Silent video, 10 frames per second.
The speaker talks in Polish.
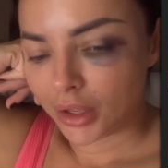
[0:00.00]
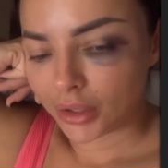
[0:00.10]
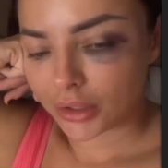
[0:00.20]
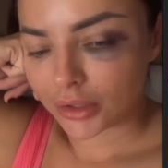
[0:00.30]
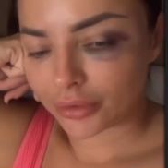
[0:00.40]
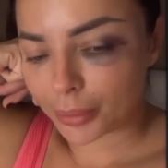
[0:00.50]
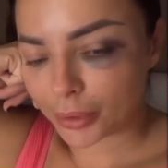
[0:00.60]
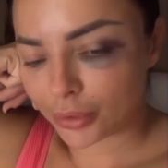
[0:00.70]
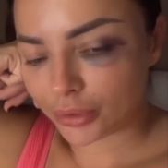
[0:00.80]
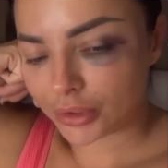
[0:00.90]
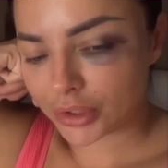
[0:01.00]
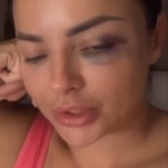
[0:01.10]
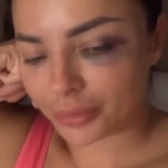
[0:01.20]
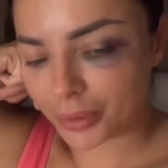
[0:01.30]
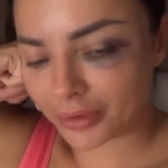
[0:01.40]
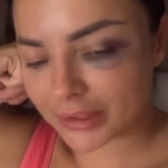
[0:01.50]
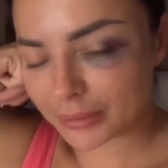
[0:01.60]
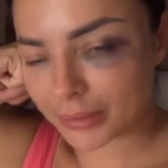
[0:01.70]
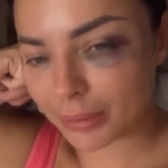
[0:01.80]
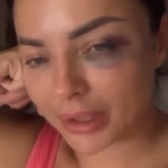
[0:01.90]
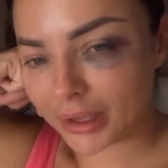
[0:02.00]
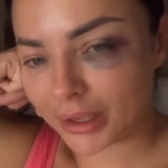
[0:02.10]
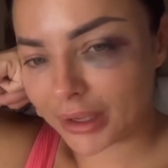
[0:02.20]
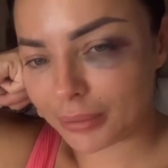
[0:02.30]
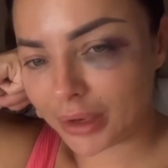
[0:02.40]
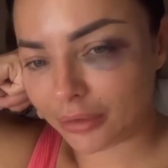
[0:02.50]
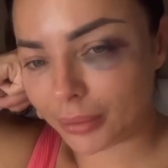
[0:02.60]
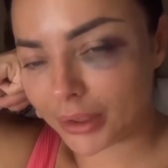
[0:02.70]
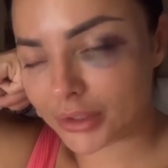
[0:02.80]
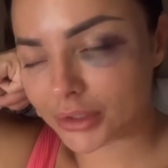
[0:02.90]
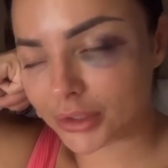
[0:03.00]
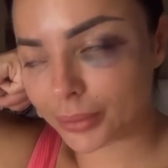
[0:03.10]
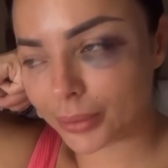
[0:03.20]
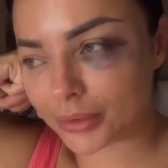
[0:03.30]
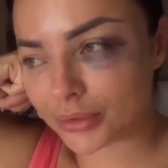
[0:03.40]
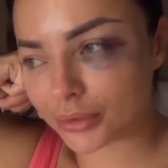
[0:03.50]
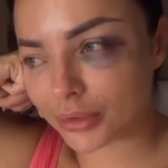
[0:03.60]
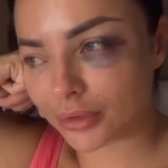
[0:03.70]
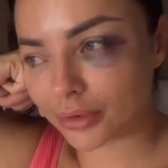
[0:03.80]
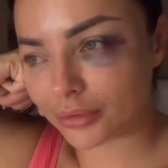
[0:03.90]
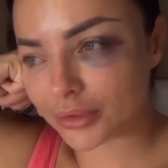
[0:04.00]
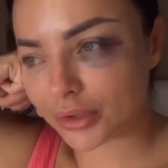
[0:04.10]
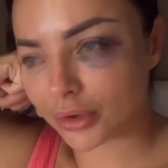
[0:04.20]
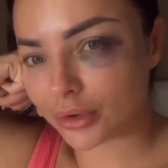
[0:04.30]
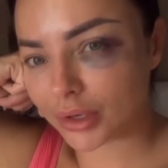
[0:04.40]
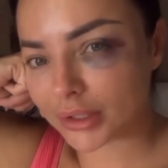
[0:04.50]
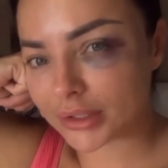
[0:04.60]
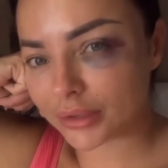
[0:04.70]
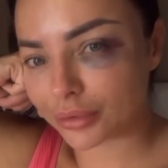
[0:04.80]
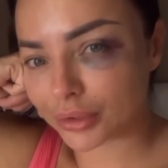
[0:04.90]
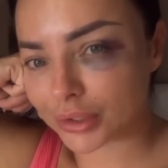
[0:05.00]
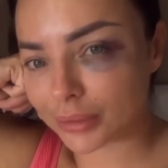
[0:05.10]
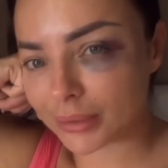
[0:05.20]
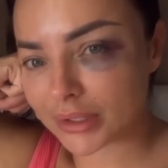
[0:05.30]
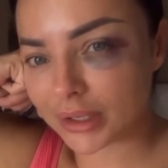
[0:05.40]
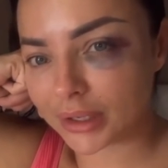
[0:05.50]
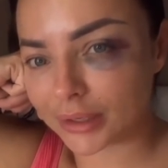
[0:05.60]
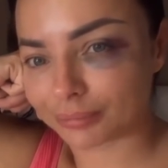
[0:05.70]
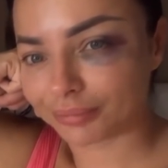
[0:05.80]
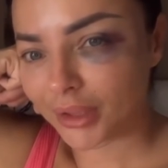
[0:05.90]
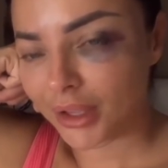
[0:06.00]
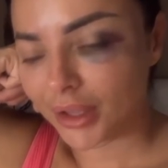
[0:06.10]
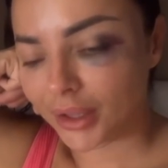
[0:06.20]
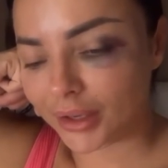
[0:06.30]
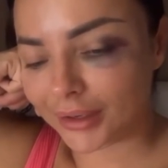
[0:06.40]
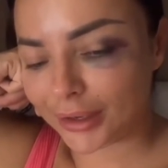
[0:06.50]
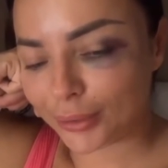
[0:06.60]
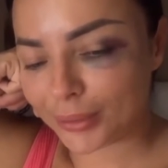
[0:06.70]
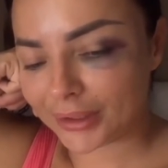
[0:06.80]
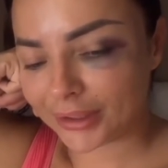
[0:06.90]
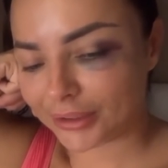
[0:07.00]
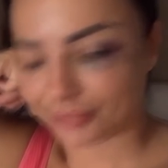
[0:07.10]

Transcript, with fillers: I nowe produkty jeszcze wprowadzam na Kamila Wbrańczyk, że po prostu nie wiem w co ręce włożę, masakra. Ale ja lubię tak